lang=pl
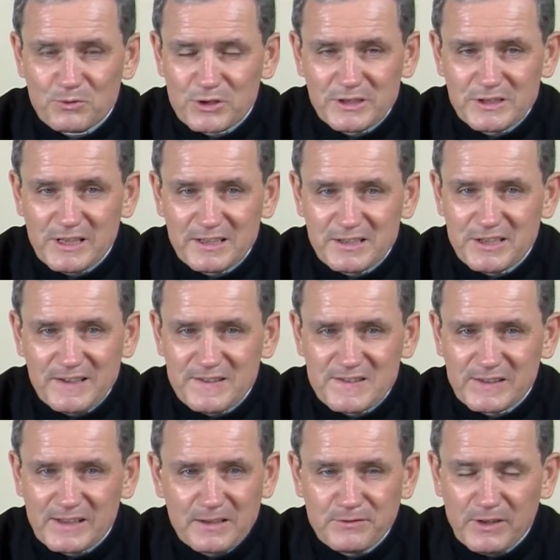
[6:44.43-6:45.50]
życia
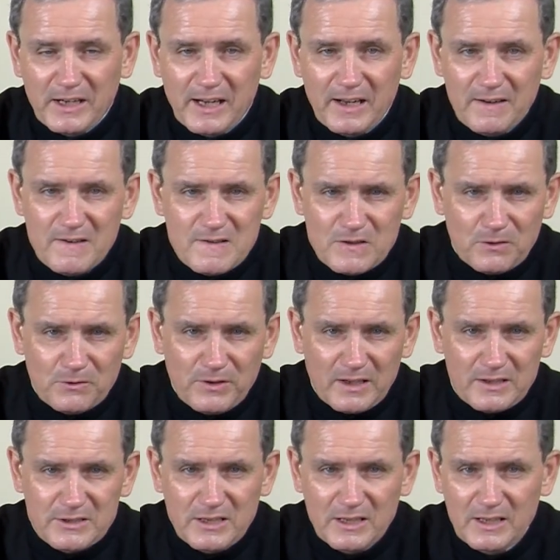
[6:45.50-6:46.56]
dziecka
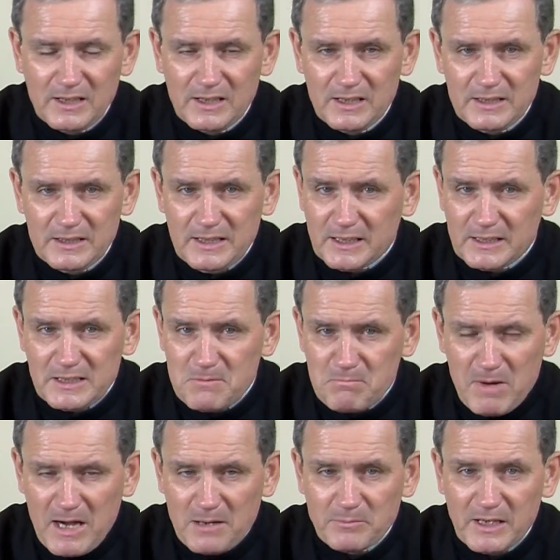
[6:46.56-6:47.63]
ewangelizować, jak nie
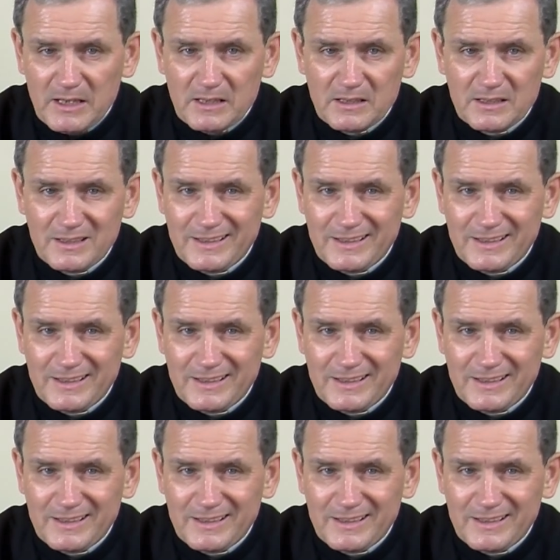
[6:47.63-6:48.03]
mama,